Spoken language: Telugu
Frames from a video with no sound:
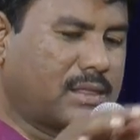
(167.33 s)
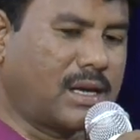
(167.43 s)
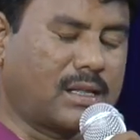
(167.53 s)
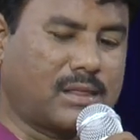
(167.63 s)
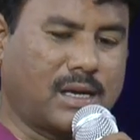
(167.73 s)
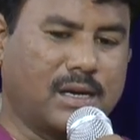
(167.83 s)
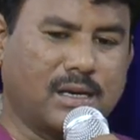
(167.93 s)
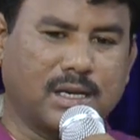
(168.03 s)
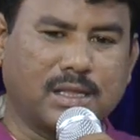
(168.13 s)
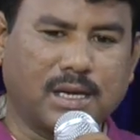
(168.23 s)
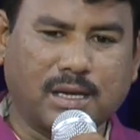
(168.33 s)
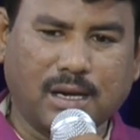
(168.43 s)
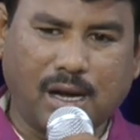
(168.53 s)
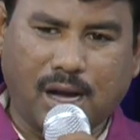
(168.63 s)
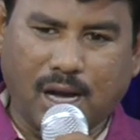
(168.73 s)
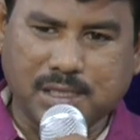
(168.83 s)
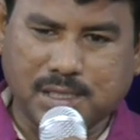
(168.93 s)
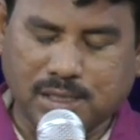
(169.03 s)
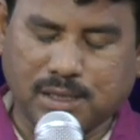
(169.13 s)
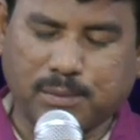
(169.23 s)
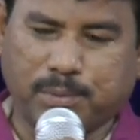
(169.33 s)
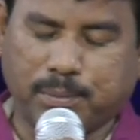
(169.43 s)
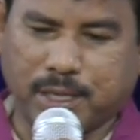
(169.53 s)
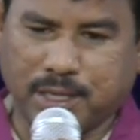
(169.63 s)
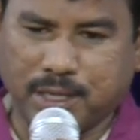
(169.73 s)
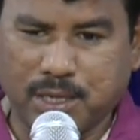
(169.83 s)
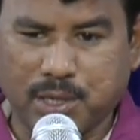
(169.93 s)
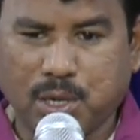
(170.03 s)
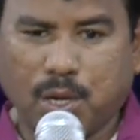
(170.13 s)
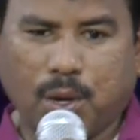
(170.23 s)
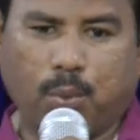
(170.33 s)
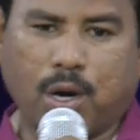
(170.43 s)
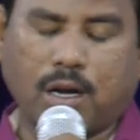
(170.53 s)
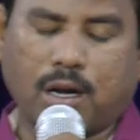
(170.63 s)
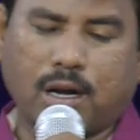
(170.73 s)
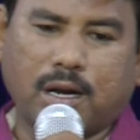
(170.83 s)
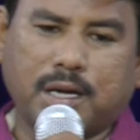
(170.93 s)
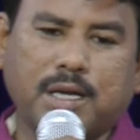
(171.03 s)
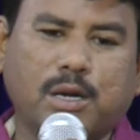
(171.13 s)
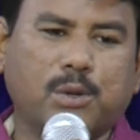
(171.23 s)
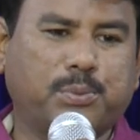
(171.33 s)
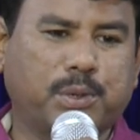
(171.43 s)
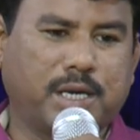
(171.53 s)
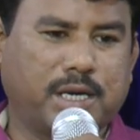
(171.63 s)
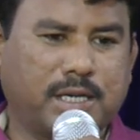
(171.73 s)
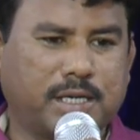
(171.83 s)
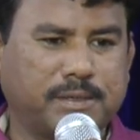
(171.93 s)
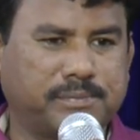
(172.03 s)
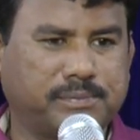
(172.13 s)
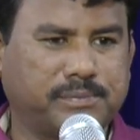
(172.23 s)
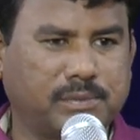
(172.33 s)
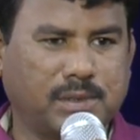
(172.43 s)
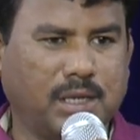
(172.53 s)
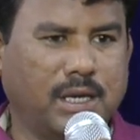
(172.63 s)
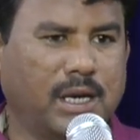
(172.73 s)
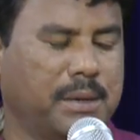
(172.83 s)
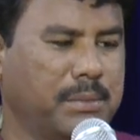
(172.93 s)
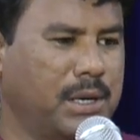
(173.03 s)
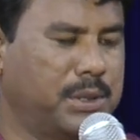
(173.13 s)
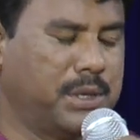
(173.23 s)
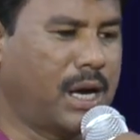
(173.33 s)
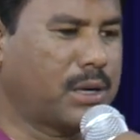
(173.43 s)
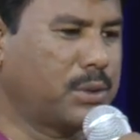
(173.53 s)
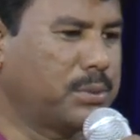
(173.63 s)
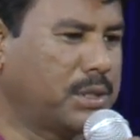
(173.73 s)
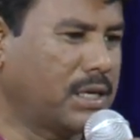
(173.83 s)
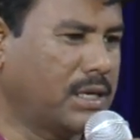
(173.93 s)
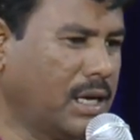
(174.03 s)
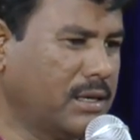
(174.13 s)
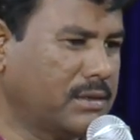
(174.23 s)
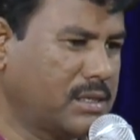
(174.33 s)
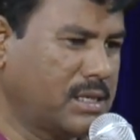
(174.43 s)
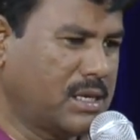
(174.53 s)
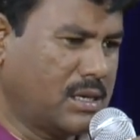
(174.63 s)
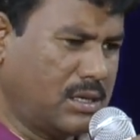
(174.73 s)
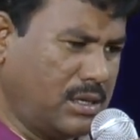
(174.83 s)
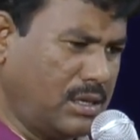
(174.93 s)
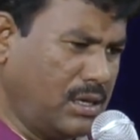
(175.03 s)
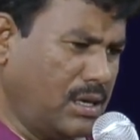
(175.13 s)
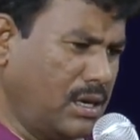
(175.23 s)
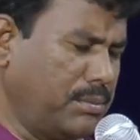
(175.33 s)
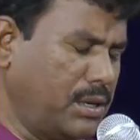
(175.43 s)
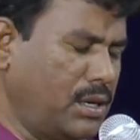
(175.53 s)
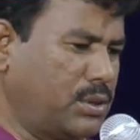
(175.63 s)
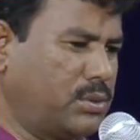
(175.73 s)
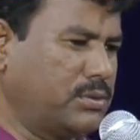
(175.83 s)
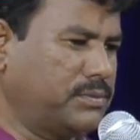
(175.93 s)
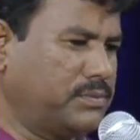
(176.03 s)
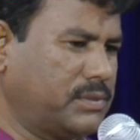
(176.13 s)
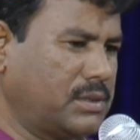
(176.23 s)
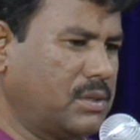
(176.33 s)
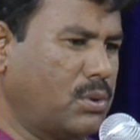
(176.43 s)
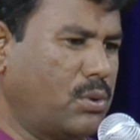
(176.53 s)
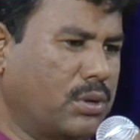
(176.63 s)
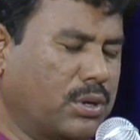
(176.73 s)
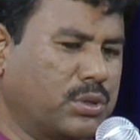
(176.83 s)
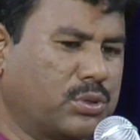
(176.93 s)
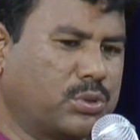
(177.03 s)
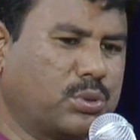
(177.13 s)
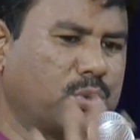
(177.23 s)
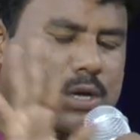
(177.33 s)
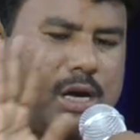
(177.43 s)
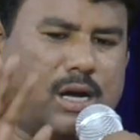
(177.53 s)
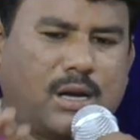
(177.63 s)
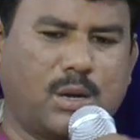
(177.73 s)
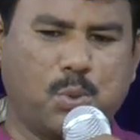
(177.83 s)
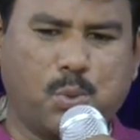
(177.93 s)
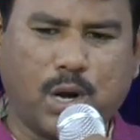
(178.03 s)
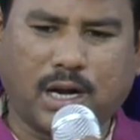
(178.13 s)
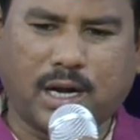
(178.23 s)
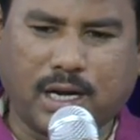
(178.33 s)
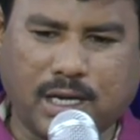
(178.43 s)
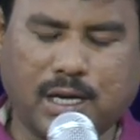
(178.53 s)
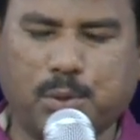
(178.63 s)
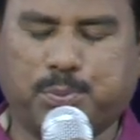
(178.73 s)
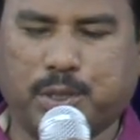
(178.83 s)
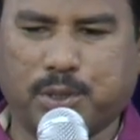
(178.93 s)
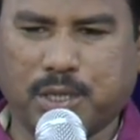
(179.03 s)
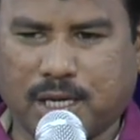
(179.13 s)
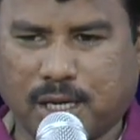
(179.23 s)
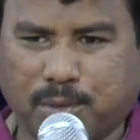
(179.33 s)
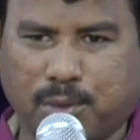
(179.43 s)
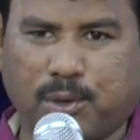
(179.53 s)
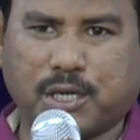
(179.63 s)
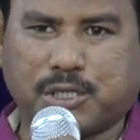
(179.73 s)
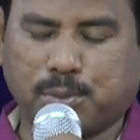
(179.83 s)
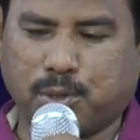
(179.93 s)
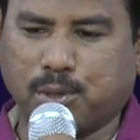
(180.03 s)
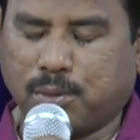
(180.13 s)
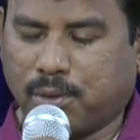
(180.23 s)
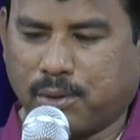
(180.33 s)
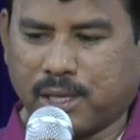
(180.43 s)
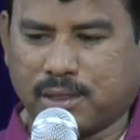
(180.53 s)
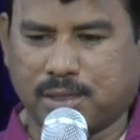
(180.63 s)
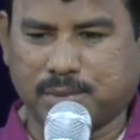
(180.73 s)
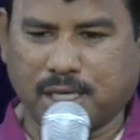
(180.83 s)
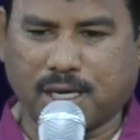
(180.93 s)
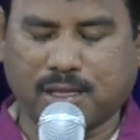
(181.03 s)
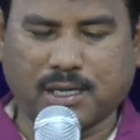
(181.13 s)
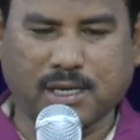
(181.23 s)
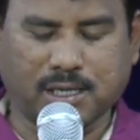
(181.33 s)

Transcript: తన తండ్రి దగ్గర ఆశీర్వదింపబడి ఒక్కడే వెళ్ళిపోయాడండి ఏమి లేదు యాకోబు దగ్గర ఏమి లేదు రిత్తుడుగా ఒక్కడగా వెళ్ళిపోయాడు ఇక్కడ మనం ఆక్షంలోనికి మనం వెళ్తున్నాం జాగ్రత్త